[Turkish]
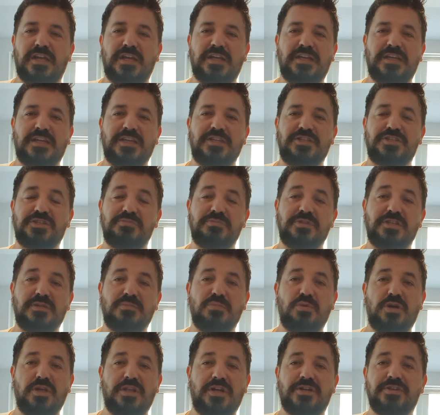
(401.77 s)
E, şimdilik bu
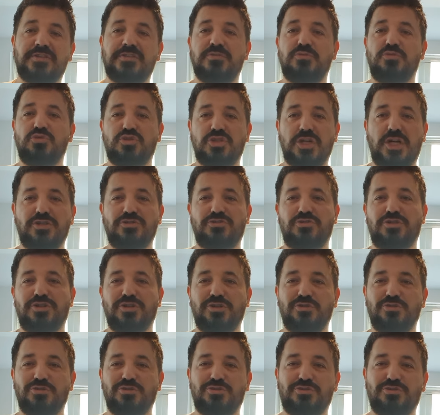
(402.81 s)
kadardı. 3 ay sonra
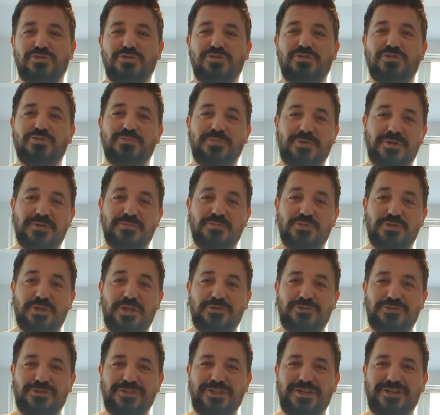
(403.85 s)
görüştük. Umarım bundan
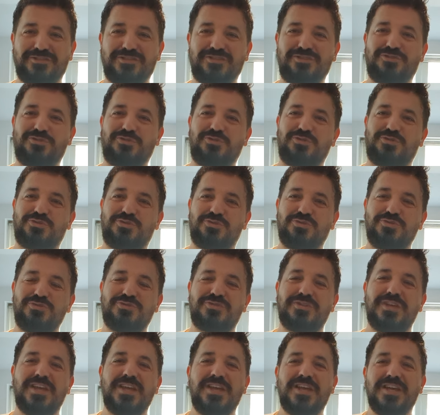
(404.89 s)
sonra daha sık görüşürüz.
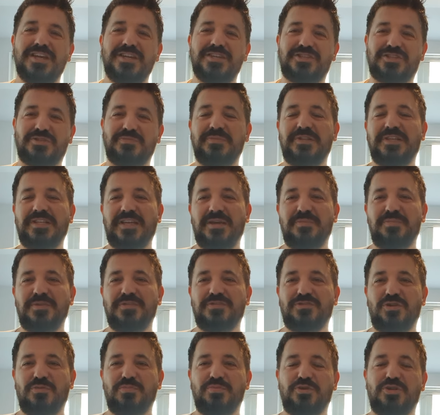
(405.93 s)
Şimdilik
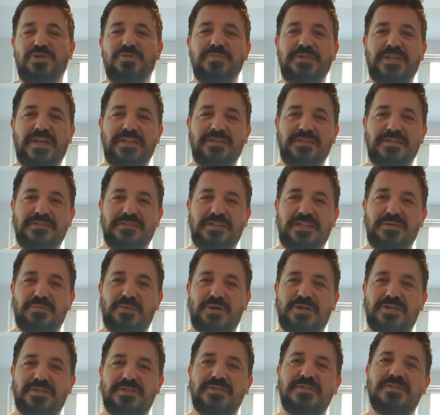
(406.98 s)
hepinizi öpüyorum. Kendinize iyi
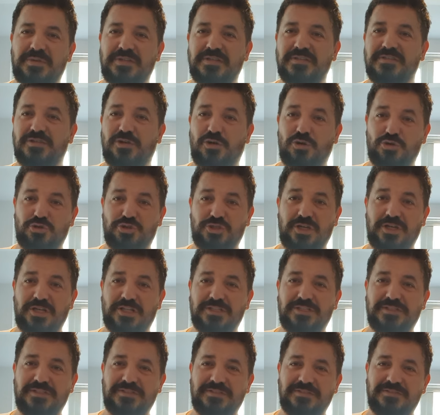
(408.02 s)
bakın. Hepiniz hoşça
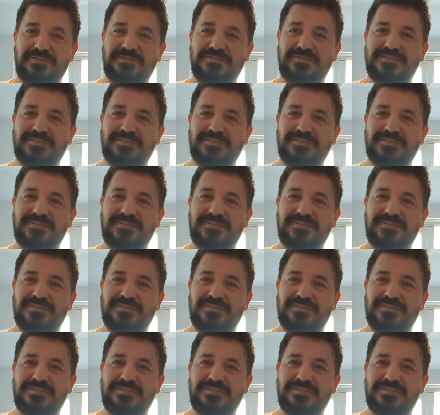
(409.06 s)
kalın.